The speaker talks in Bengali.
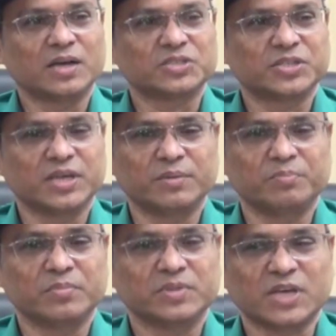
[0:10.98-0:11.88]
সে
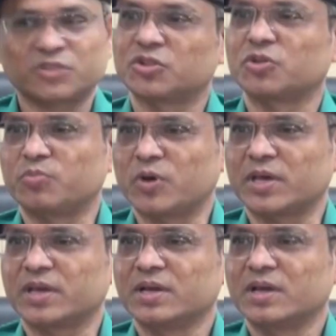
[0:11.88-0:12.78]
ছাত্রদের
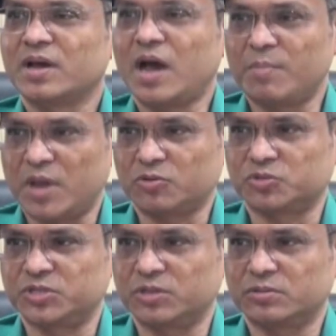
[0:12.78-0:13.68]
উপরে হামলা করছিল